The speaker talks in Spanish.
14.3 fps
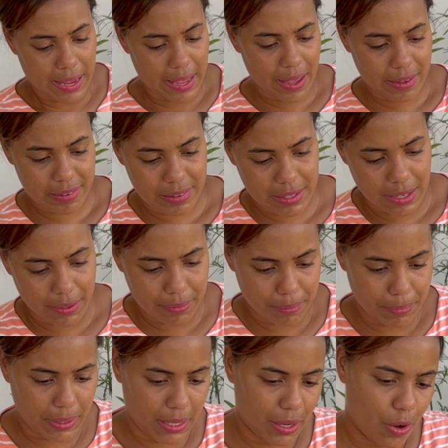Este,
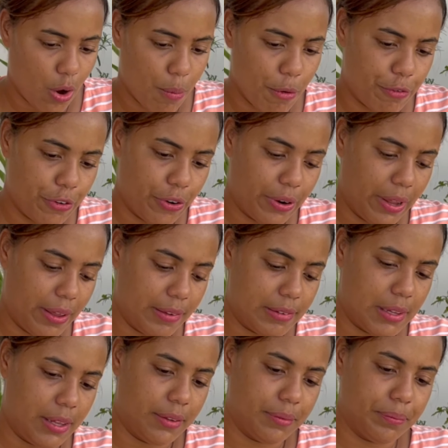miren cómo florece.